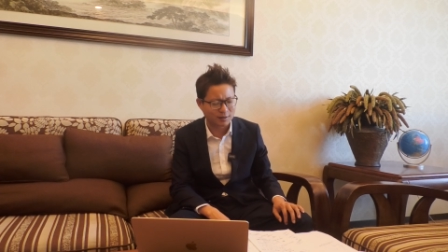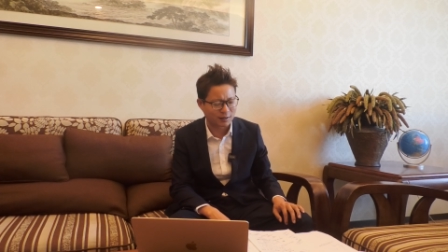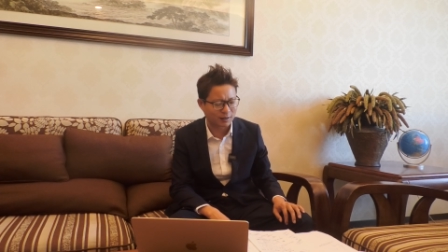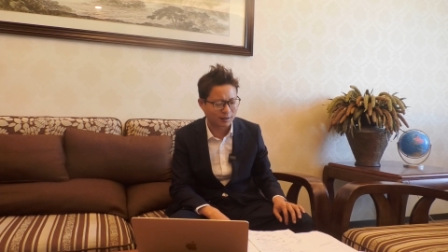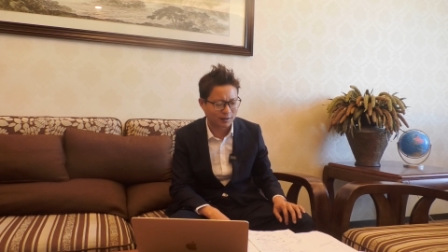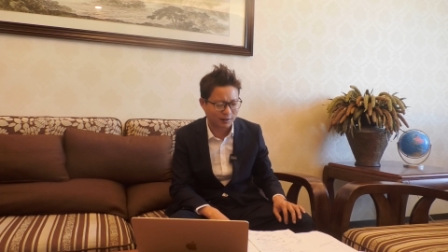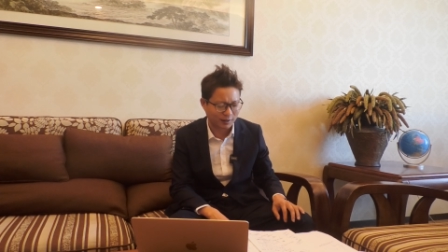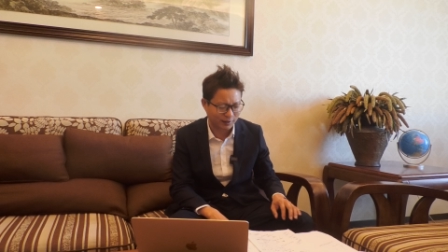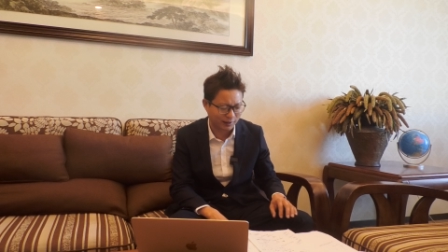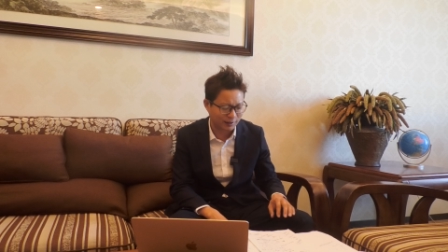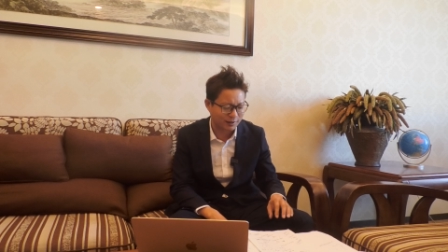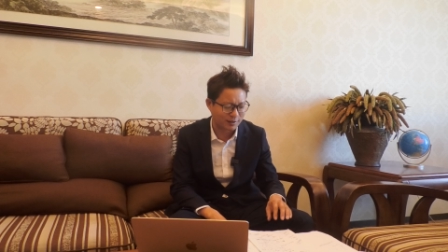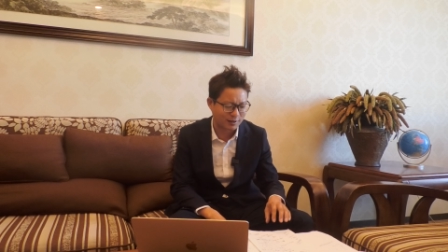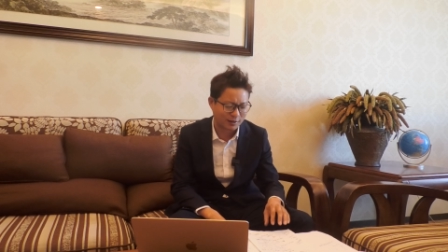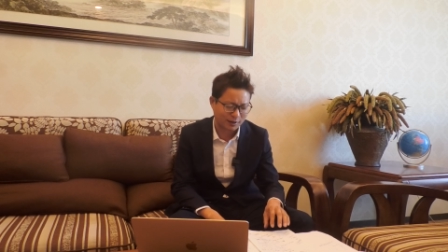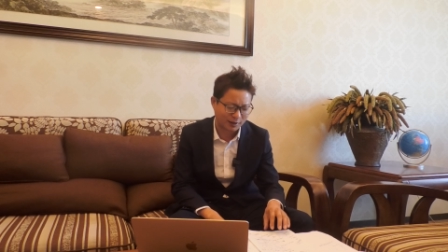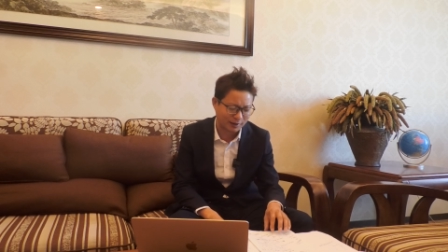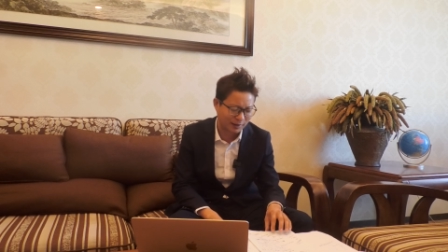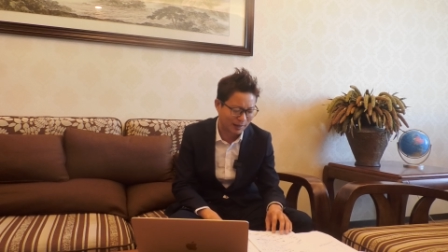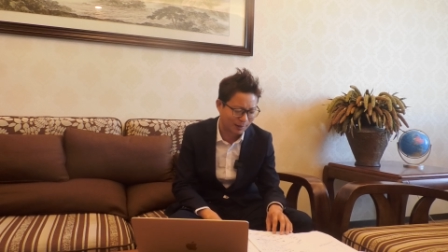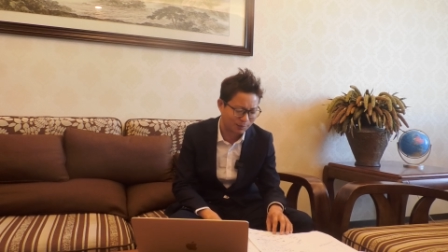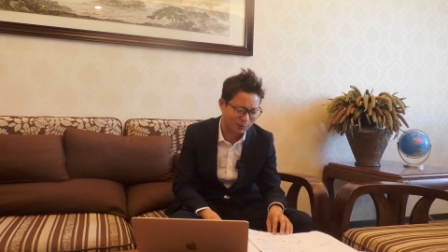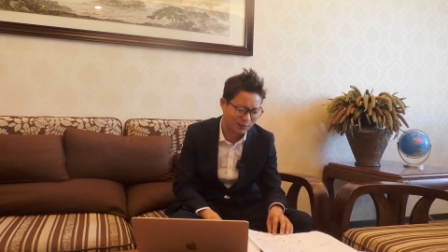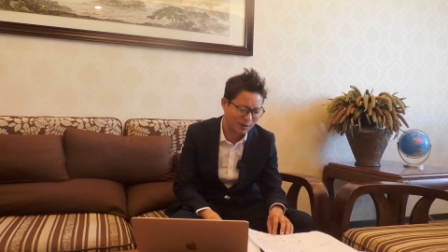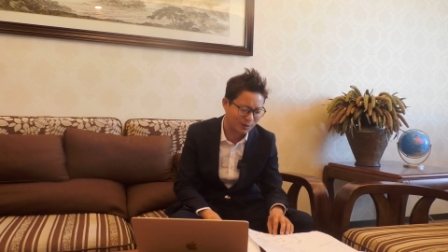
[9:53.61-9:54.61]
这个可能是
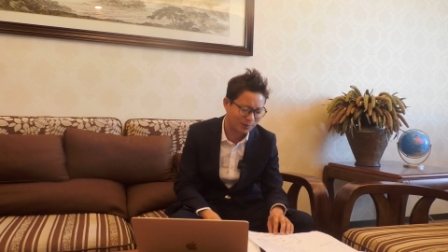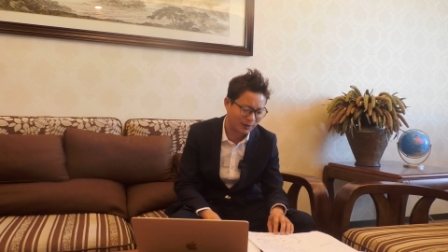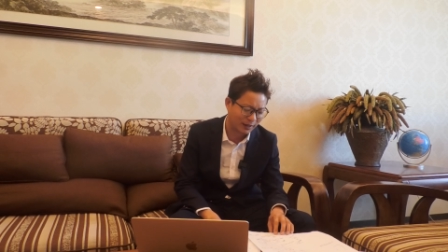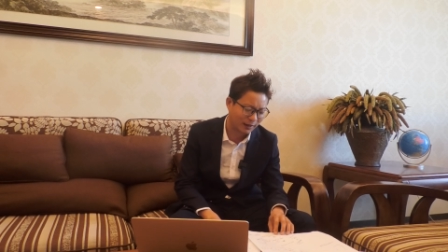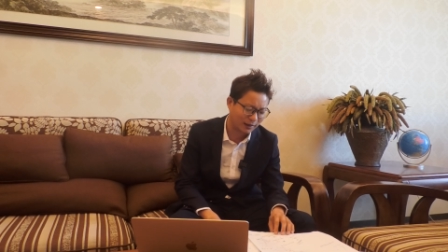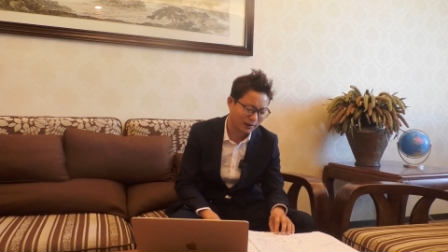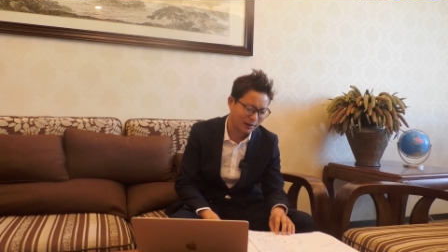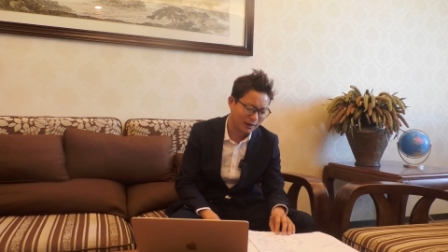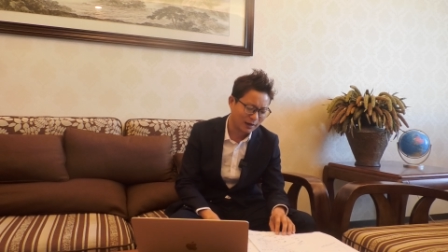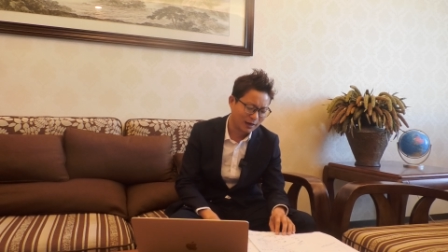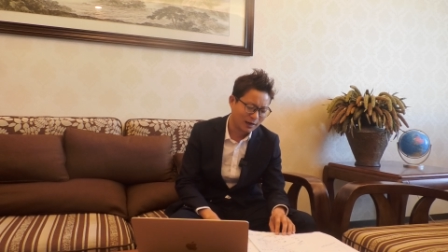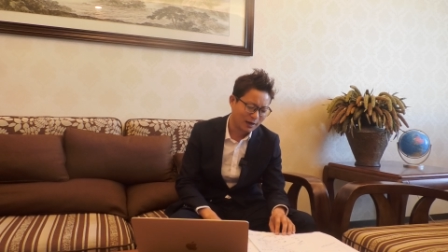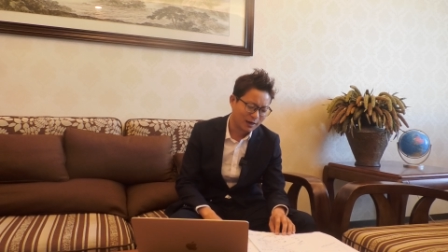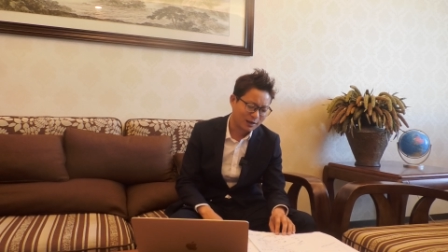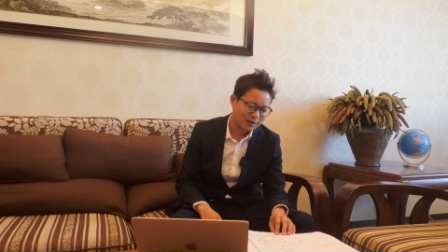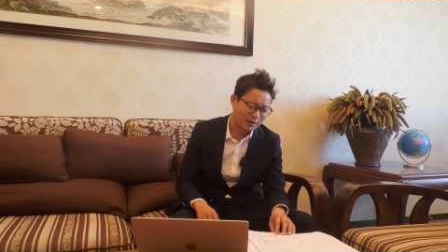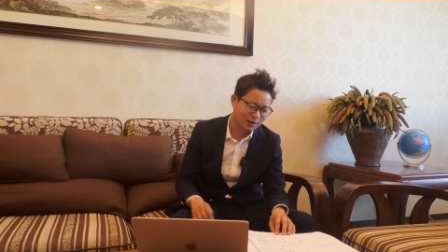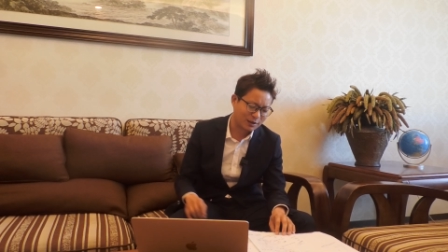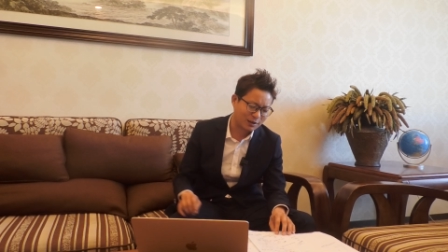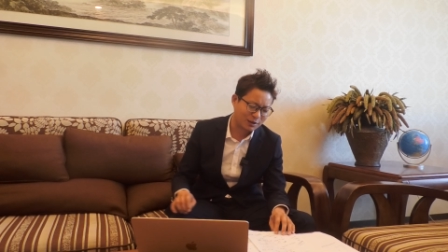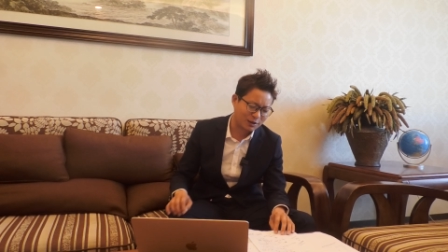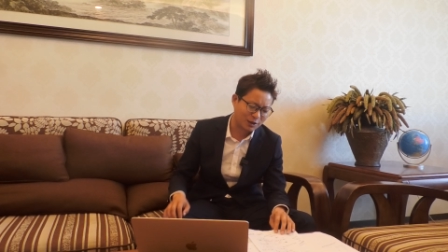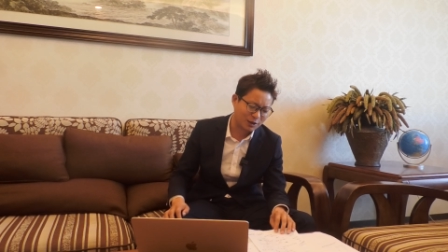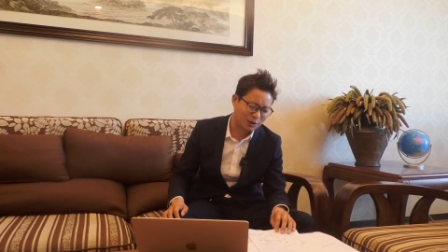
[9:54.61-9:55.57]
很难避免，这是